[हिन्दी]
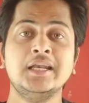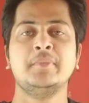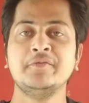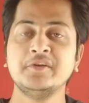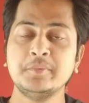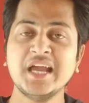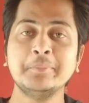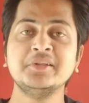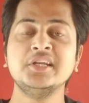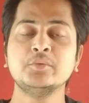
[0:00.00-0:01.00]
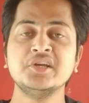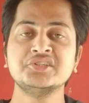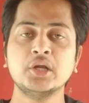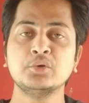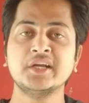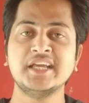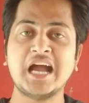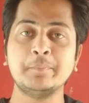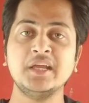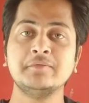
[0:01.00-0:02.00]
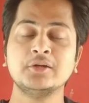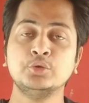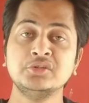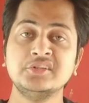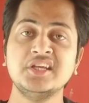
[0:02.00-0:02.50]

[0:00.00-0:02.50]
मैं फिर भी आपसे रिक्वेस्ट करूंगा कि आप एक बार खुद से